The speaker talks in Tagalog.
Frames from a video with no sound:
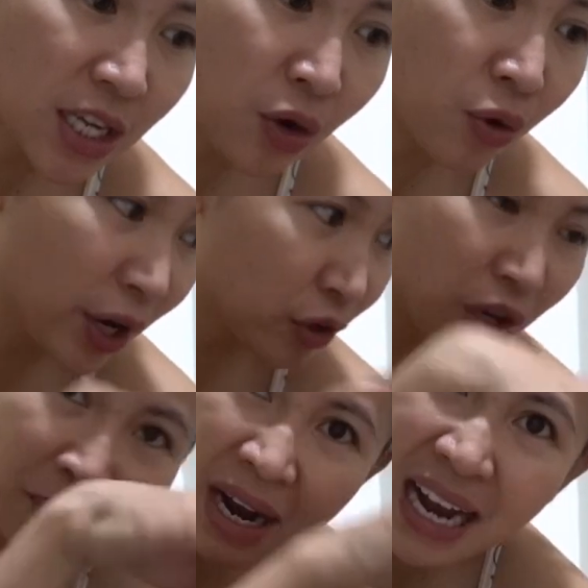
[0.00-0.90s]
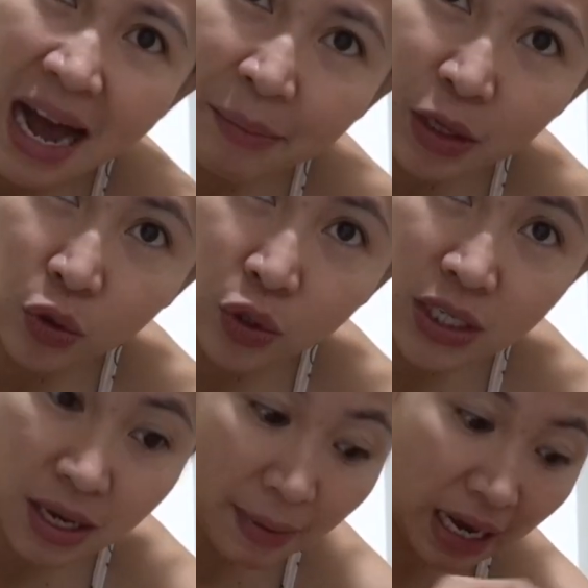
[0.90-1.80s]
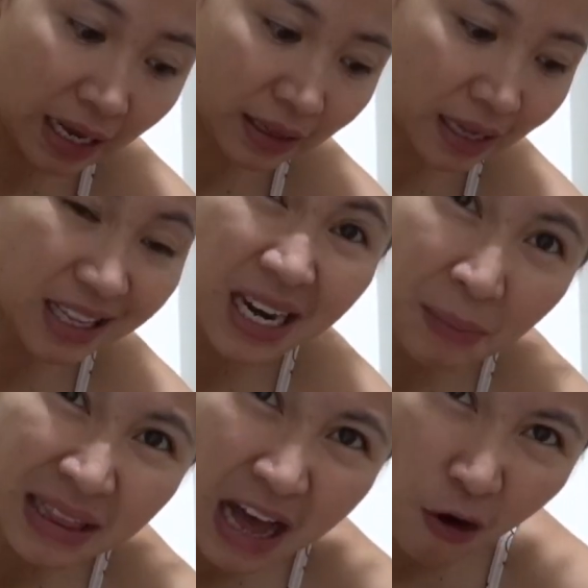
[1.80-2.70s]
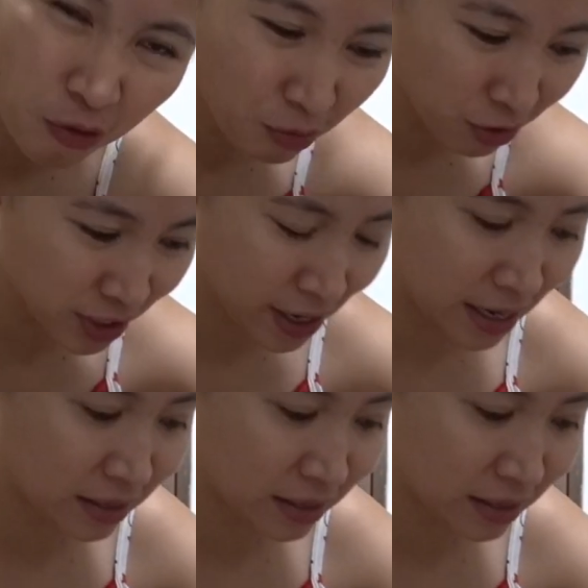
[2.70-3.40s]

ako, ito na yung mga gamit ko nun sa maleta. Tinamad na akong buksan.